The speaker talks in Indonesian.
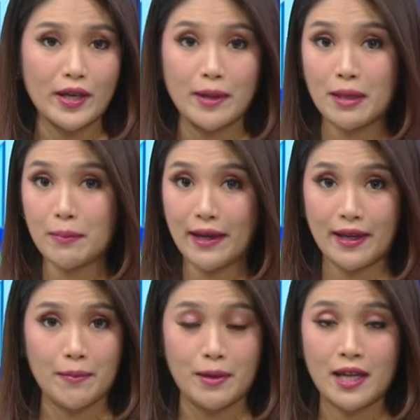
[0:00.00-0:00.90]
akibat
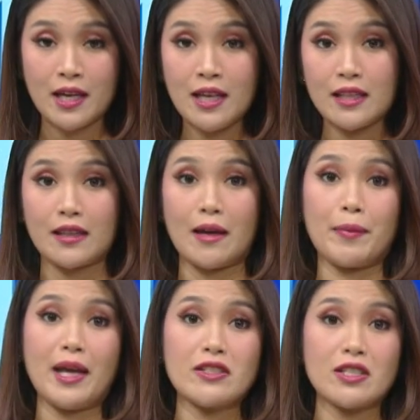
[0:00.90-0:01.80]
pandemi.
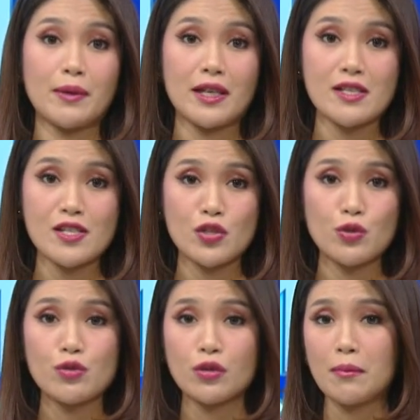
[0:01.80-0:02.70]
Tetapi ancaman resesi
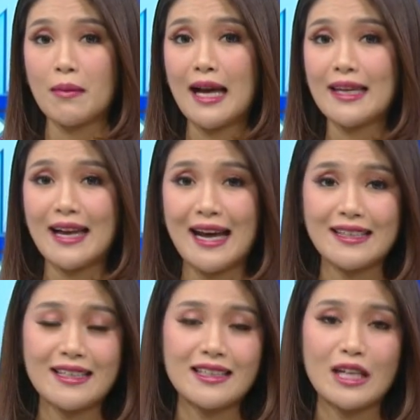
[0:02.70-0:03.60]
justru kembali
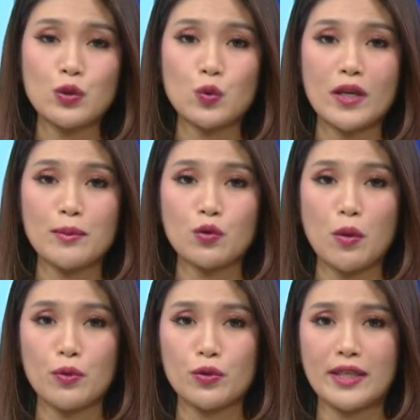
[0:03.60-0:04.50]
hadir di tahun
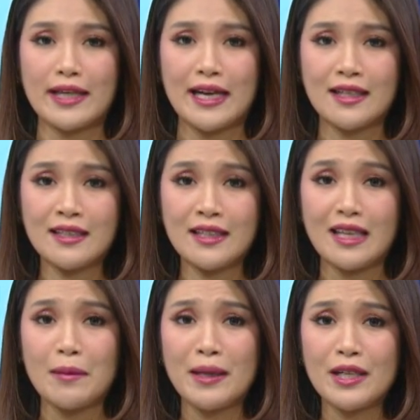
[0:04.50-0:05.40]
2023.
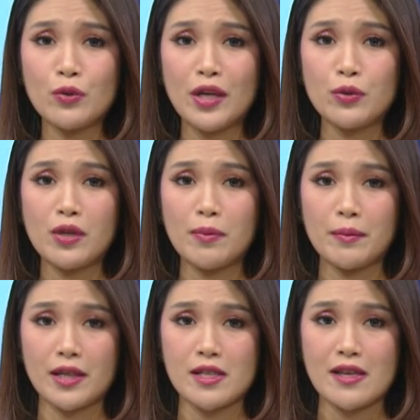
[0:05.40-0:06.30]
Tanpa diduga-duga
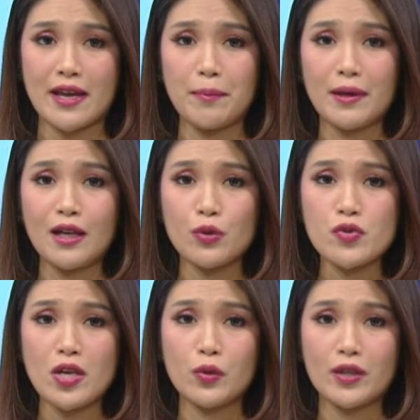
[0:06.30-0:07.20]
pemirsa ya, perang
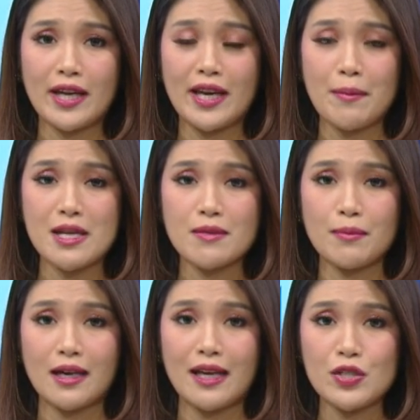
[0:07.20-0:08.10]
Rusia-Ukraina masih
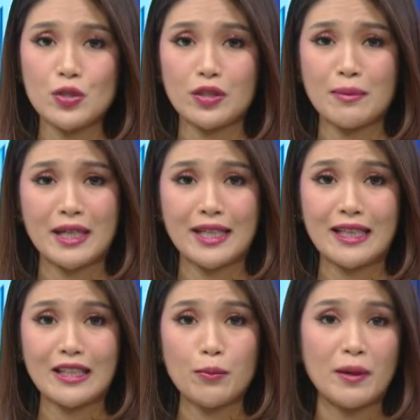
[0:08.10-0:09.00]
berlanjut Dimana
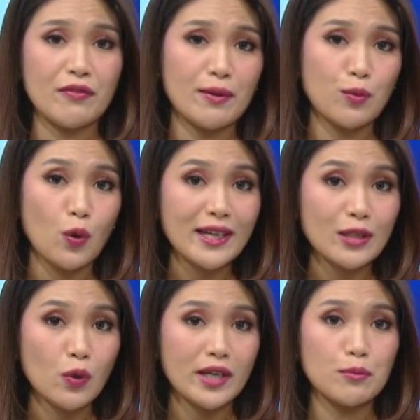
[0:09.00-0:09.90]
kita tahu pada
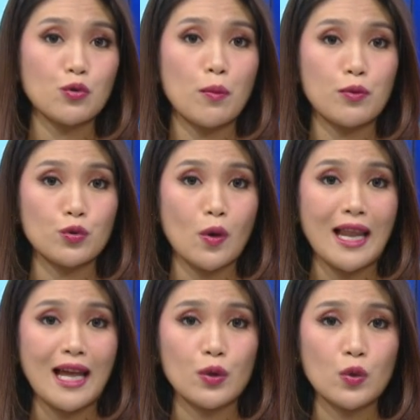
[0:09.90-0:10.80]
Februari 2022
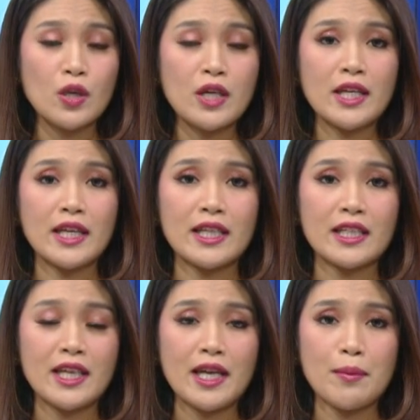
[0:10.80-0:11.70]
lalu
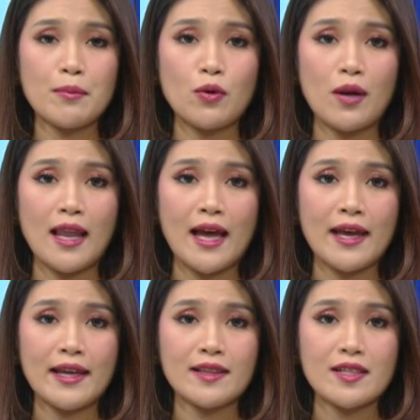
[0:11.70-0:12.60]
ini
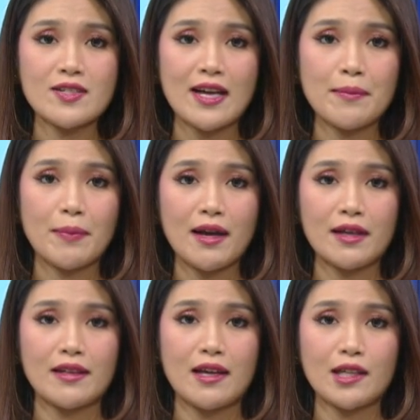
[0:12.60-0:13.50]
mulai terjadi
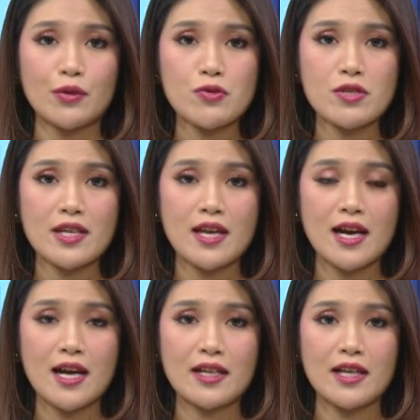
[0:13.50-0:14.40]
perang dari
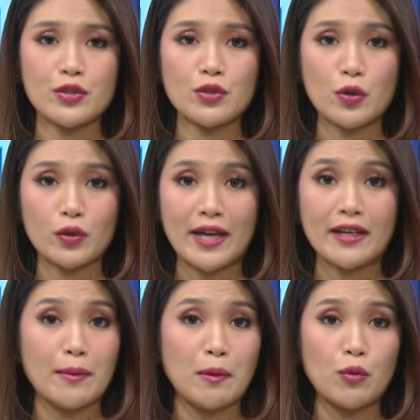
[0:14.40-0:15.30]
Rusia dan juga
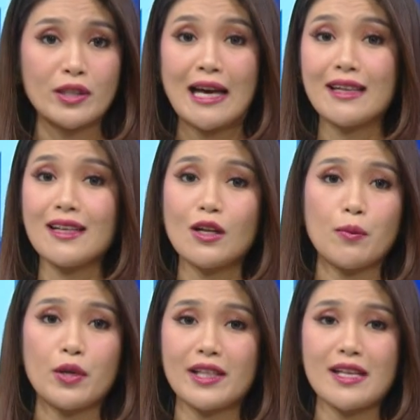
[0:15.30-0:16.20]
Ukraina yang membuat harga
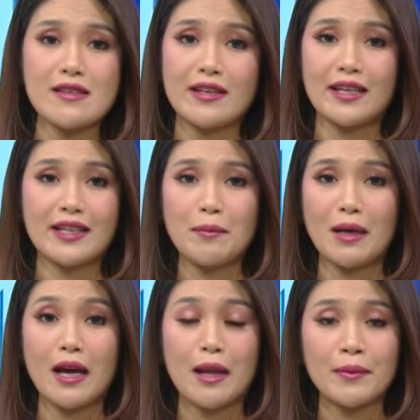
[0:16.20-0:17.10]
komoditas energi
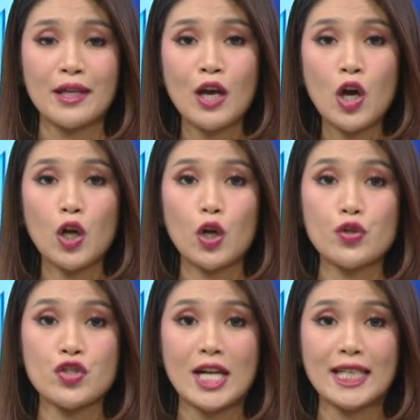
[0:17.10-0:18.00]
mengalami
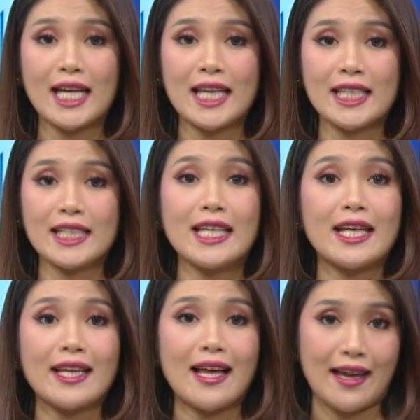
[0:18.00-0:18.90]
lonjakan
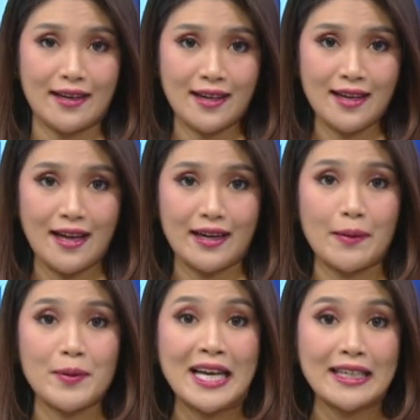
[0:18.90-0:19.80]
gila-gilaan.
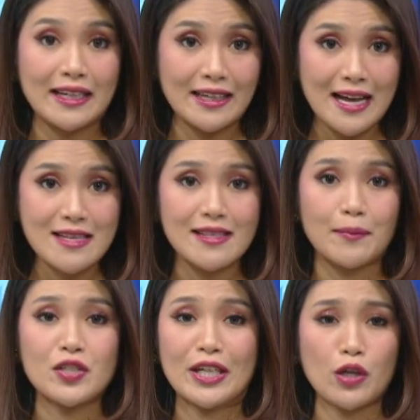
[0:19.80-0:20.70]
Harga minyak dan gas
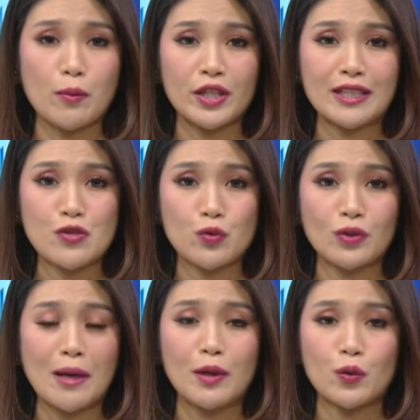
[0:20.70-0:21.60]
yang menjadi komoditas
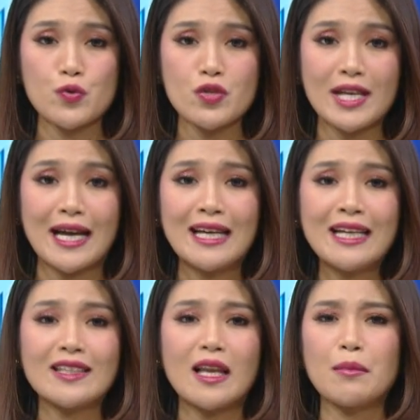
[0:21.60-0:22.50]
utama Rusia
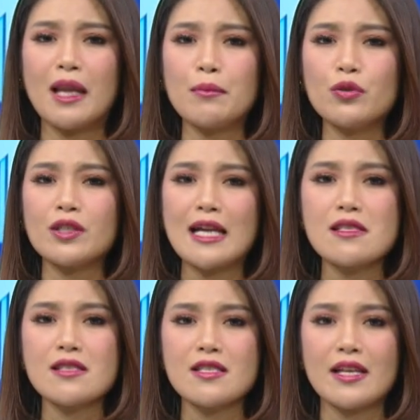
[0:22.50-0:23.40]
telah melambung
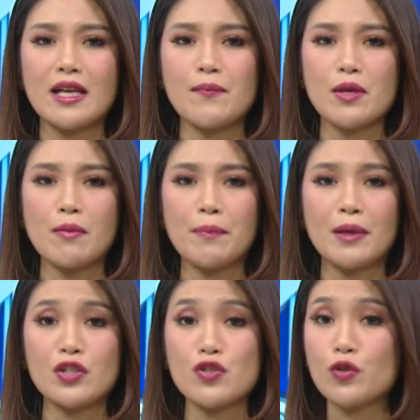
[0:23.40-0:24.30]
drastis hingga
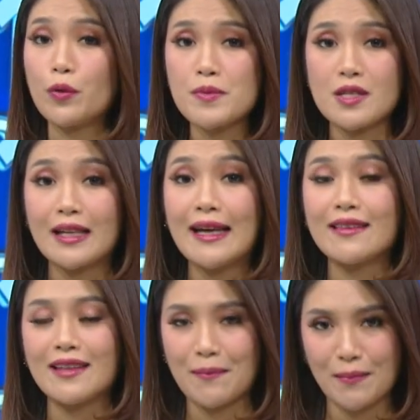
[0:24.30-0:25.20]
menyebabkan disrupsi
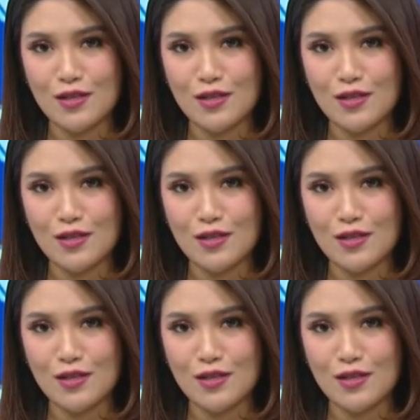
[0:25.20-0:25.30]
rantai